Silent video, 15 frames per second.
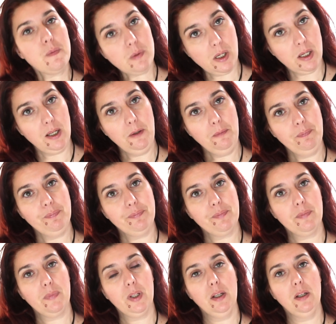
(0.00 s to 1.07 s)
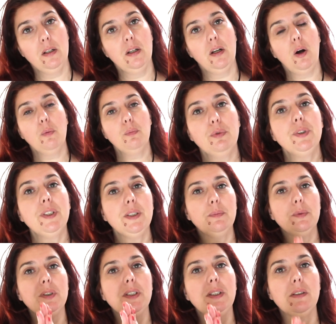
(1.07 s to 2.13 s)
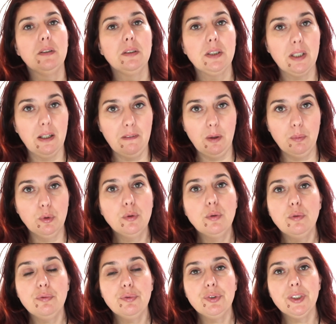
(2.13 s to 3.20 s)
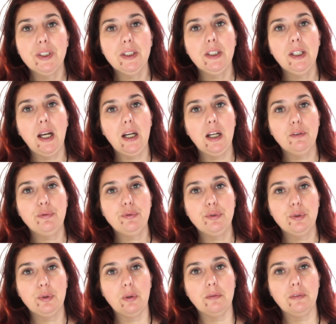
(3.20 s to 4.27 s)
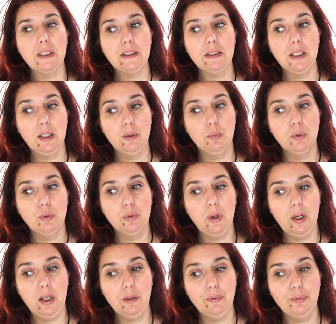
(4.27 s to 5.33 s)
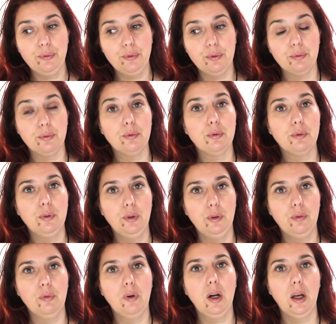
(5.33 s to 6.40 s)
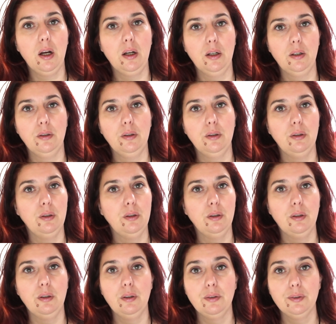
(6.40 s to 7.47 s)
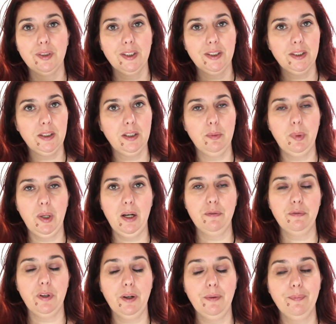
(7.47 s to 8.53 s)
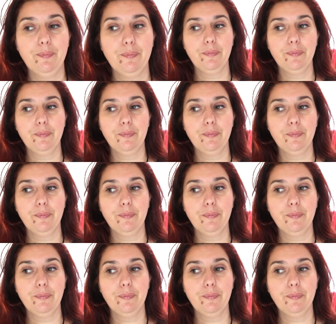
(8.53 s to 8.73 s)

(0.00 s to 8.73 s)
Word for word: Voilà. Euh, en plus, ils me disent que ça va beaucoup vous aider à la fusion, en fait. Ça aide beaucoup à la fusion. Donc euh, voilà, euh, n'hésitez pas à le faire.